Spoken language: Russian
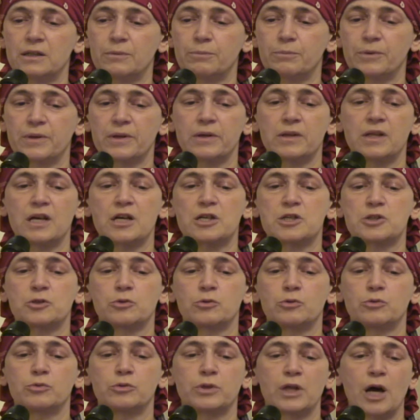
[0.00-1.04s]
поняла,
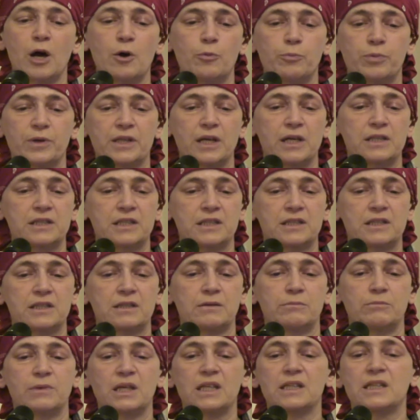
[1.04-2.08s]
что луна у
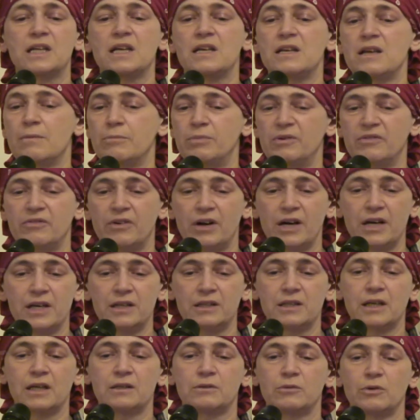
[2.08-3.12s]
Потацкаса медной не
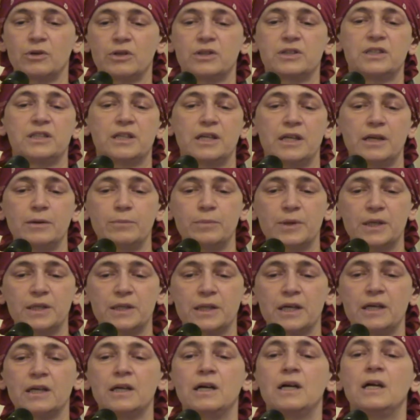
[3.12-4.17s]
бывает, а только
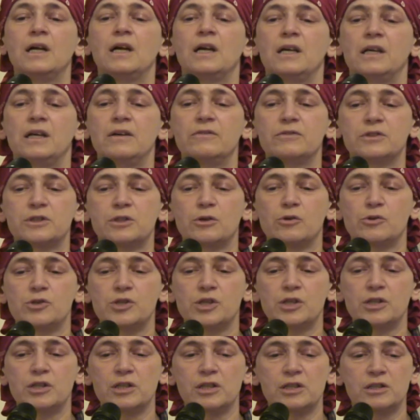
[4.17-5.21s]
серебряной и в
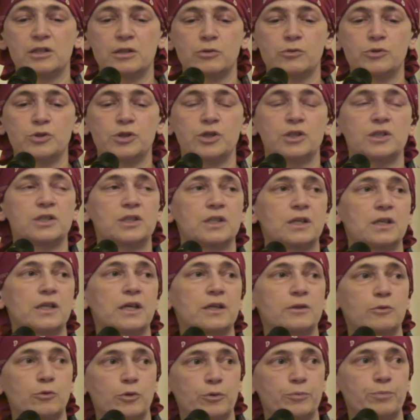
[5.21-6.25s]
исключительных случаях
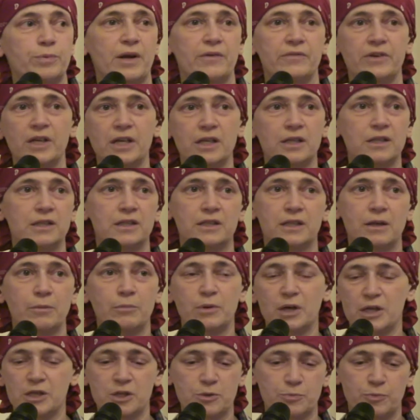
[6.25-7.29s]
золотой. Проверила, там,
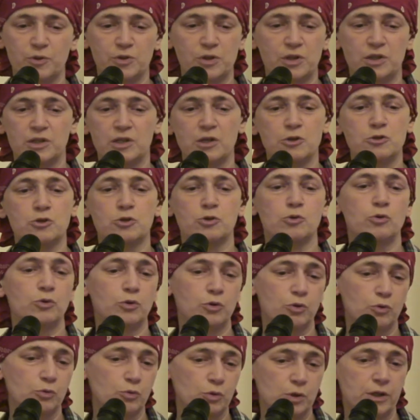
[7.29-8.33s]
конечно, просто денежку
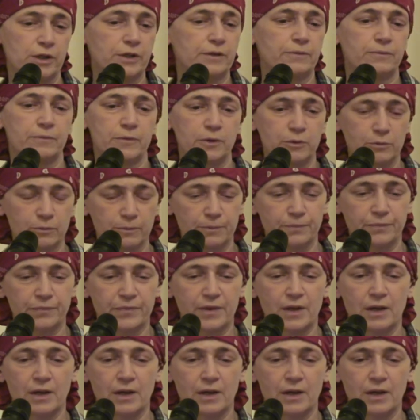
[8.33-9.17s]
круглой. Ну,